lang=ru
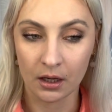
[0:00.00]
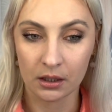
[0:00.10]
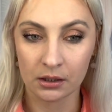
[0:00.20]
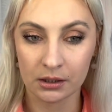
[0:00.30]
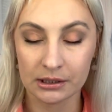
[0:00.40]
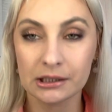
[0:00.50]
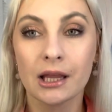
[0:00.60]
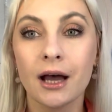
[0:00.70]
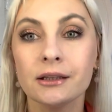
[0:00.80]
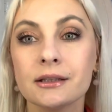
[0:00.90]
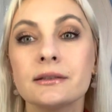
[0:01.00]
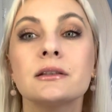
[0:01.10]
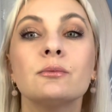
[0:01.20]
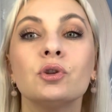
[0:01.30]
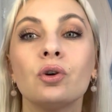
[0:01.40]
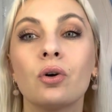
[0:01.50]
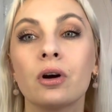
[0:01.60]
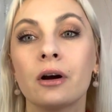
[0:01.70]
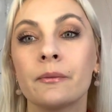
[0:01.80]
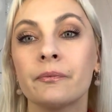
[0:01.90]
А, сладость
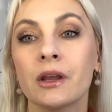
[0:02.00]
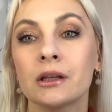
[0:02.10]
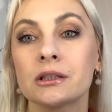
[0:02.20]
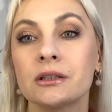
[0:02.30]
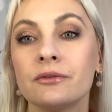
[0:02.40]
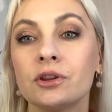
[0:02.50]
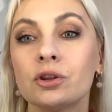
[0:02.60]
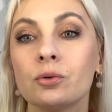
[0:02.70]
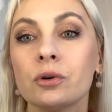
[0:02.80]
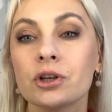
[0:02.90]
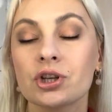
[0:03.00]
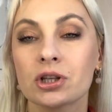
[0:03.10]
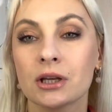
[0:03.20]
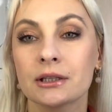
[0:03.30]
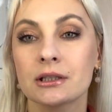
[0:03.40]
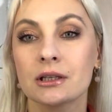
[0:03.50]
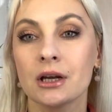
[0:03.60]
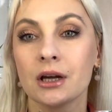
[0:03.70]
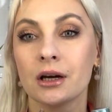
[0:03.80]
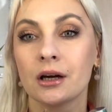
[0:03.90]
немного, цветочность,
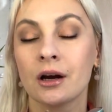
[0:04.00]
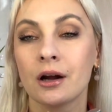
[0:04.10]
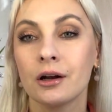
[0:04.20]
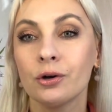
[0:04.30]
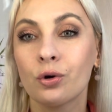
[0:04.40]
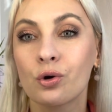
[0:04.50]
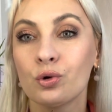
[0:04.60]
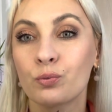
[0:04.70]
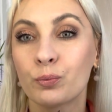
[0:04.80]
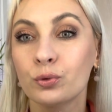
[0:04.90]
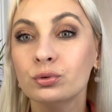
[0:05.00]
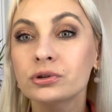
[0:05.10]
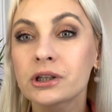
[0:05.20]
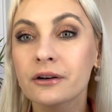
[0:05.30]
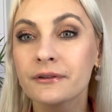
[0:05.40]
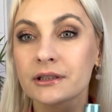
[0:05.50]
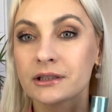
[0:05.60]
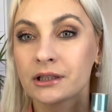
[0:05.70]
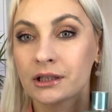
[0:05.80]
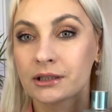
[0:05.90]
а, легкую
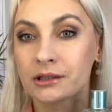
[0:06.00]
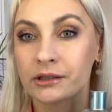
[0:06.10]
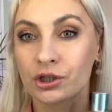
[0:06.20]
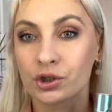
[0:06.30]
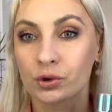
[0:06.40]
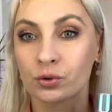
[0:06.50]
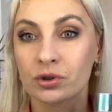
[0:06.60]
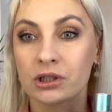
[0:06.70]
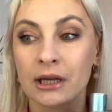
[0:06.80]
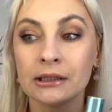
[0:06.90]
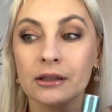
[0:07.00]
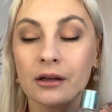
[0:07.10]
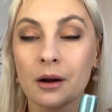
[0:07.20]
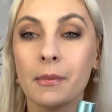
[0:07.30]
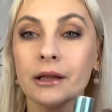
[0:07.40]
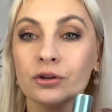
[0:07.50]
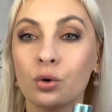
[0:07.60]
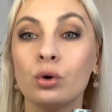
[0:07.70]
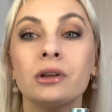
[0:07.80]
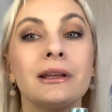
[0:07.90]
пудровость я слышу. То есть этот аромат,
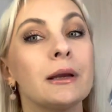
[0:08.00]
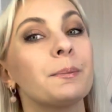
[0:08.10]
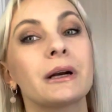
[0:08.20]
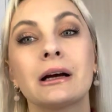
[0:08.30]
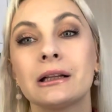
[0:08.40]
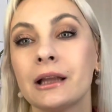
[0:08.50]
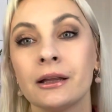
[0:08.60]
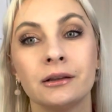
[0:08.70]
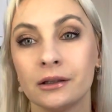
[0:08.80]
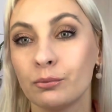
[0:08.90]
он не прохладный